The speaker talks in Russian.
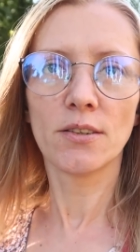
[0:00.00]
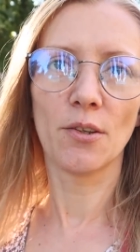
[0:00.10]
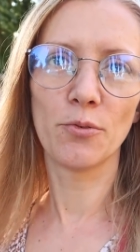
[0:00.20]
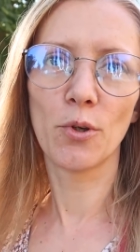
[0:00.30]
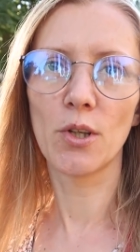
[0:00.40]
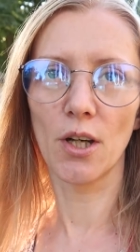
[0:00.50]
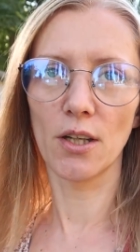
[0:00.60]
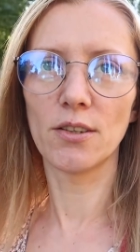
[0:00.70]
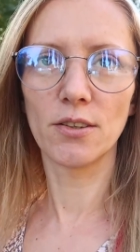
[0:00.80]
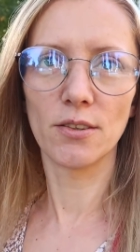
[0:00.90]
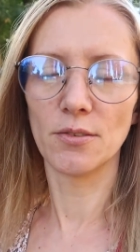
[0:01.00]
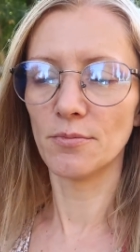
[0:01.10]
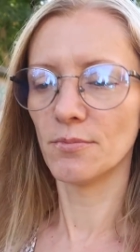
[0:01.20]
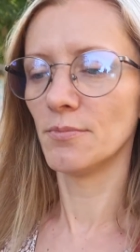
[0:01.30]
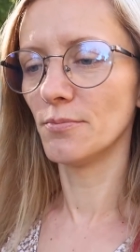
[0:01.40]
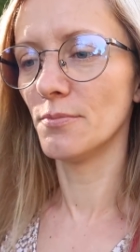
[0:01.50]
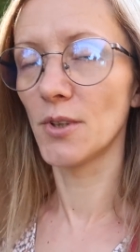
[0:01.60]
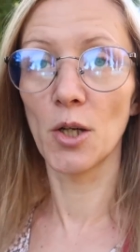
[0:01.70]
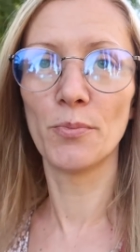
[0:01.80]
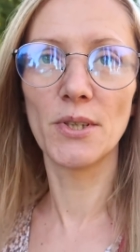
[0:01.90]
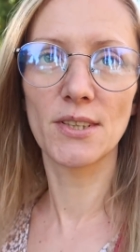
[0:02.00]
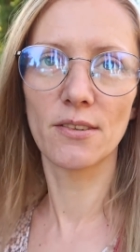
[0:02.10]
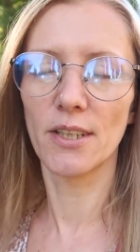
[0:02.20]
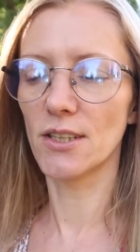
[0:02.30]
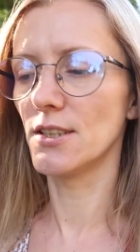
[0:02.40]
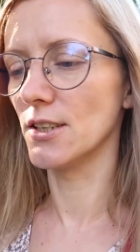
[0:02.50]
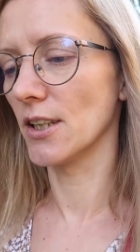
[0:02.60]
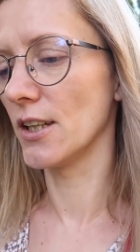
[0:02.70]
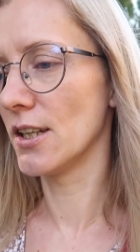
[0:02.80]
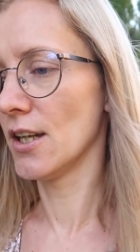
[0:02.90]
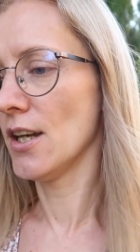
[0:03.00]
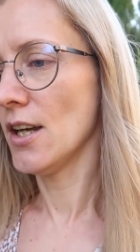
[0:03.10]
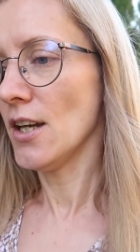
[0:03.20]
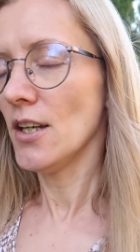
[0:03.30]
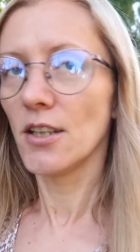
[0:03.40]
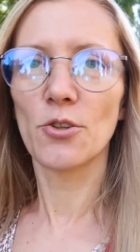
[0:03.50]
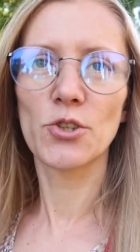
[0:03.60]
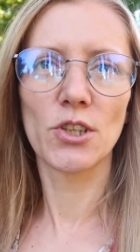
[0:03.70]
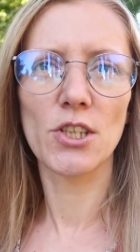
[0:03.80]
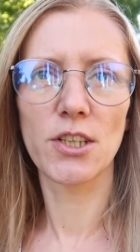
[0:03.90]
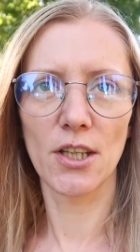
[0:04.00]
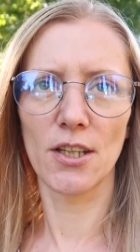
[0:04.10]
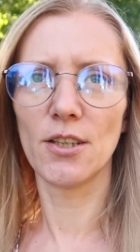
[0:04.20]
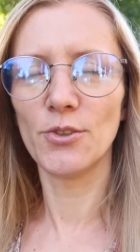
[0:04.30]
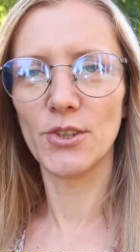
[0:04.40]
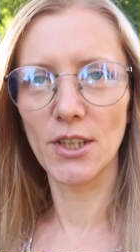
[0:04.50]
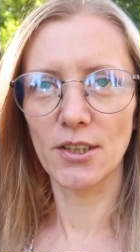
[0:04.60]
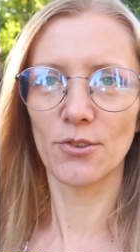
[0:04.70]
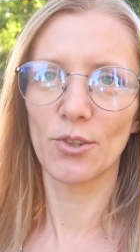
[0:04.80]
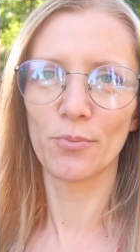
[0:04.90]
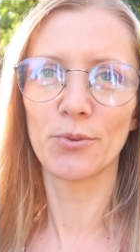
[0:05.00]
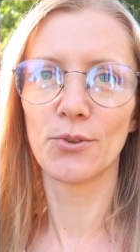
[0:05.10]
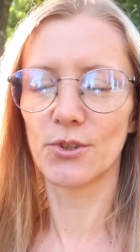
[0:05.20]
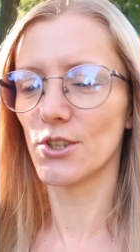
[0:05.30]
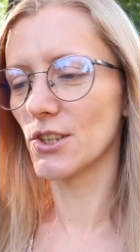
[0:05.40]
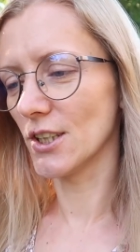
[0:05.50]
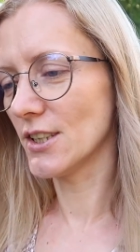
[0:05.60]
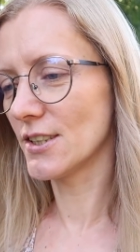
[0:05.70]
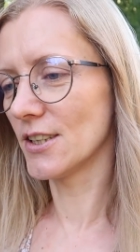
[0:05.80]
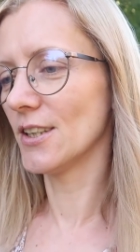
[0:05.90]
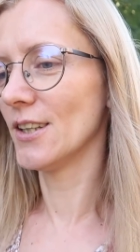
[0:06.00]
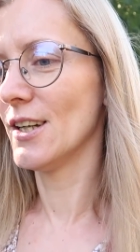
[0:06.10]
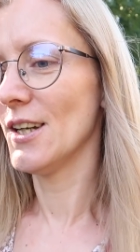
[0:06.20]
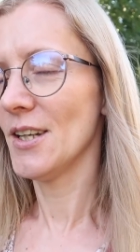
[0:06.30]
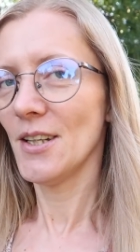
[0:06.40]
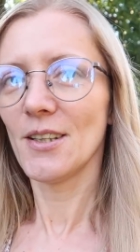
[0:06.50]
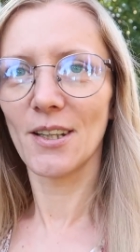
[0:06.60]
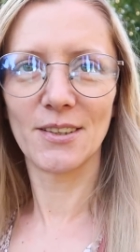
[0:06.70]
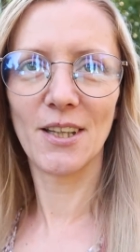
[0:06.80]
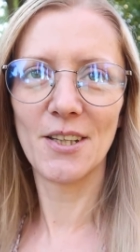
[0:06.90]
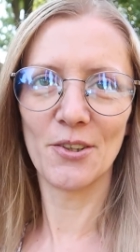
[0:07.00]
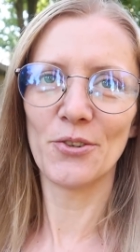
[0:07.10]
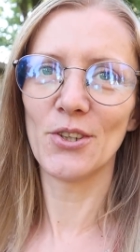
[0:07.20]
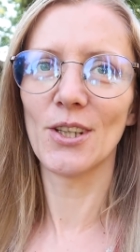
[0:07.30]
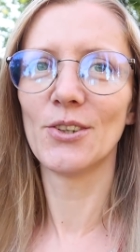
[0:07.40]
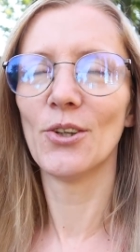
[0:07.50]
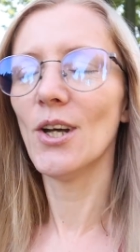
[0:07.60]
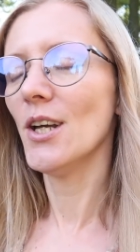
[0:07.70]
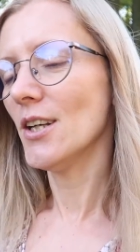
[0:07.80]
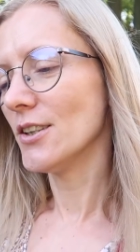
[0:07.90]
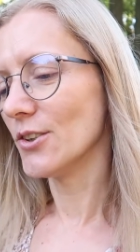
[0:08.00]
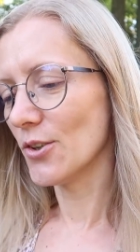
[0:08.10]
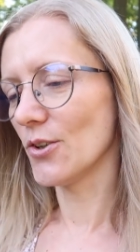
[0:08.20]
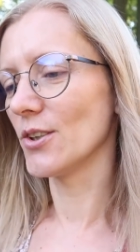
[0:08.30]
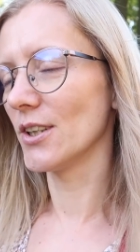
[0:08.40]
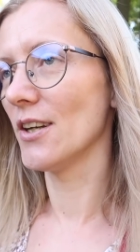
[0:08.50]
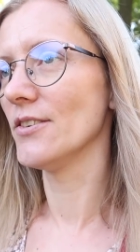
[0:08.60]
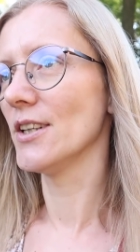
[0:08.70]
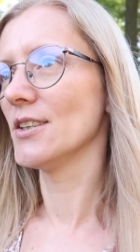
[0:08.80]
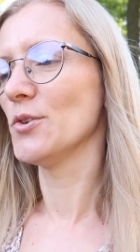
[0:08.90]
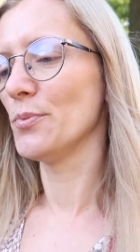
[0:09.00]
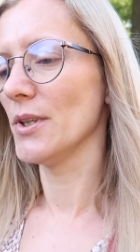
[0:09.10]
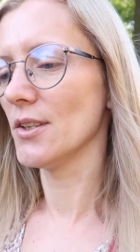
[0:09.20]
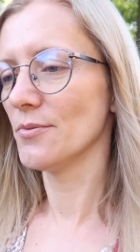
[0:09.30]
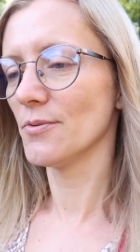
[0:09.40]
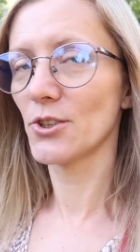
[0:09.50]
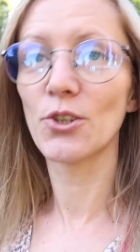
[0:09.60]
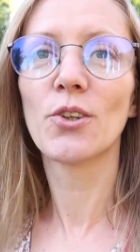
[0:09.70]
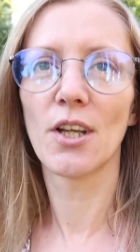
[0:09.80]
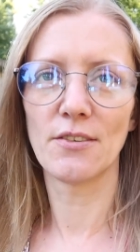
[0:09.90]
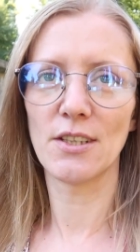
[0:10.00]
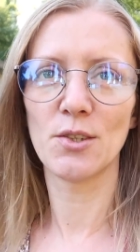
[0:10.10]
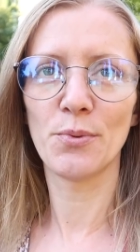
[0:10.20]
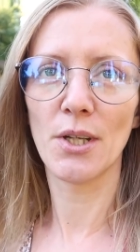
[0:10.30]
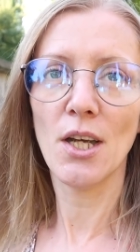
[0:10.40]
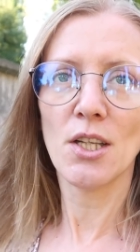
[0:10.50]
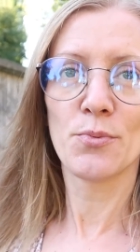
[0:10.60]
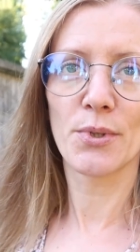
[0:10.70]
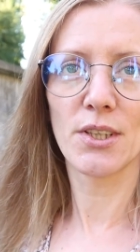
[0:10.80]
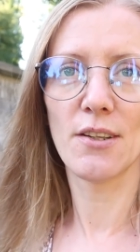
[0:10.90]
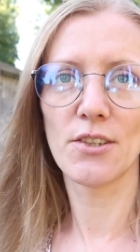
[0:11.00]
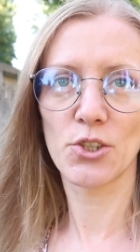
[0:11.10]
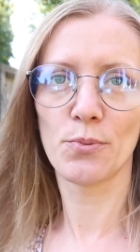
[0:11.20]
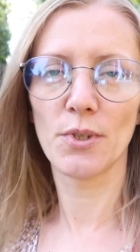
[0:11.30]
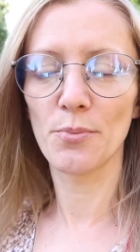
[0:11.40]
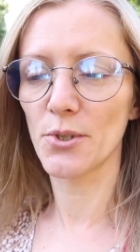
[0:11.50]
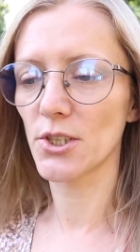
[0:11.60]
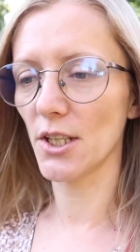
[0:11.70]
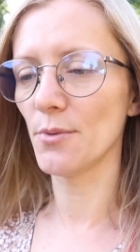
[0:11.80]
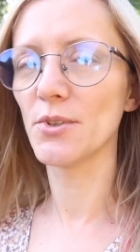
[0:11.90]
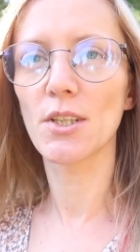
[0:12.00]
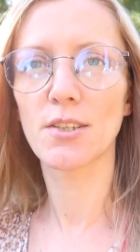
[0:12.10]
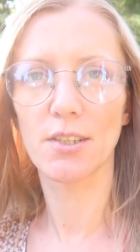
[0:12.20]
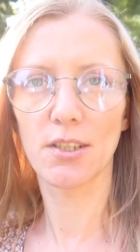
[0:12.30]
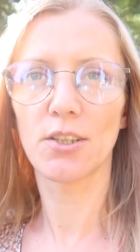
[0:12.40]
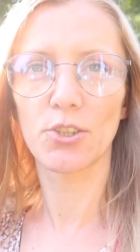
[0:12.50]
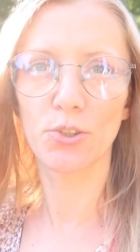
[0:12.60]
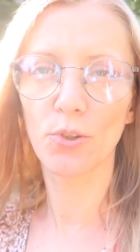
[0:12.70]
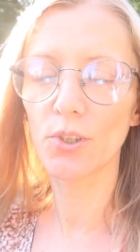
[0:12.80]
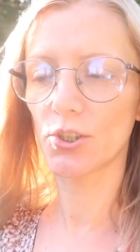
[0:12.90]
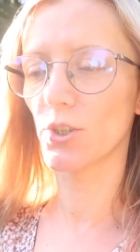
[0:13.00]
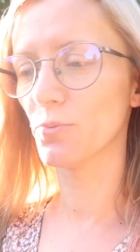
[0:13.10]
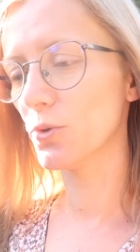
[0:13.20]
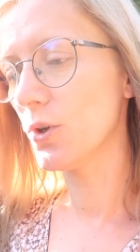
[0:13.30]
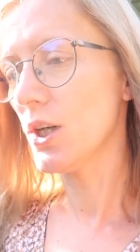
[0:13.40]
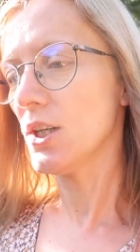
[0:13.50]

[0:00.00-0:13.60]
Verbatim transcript: того, как... Э, как быть с квартирой. Я уже нашла людей, которые будут жить, когда я уеду. Но главное теперь... Что главное теперь? Теперь главное, чтобы она пришла и мне рассказала, что, к чему,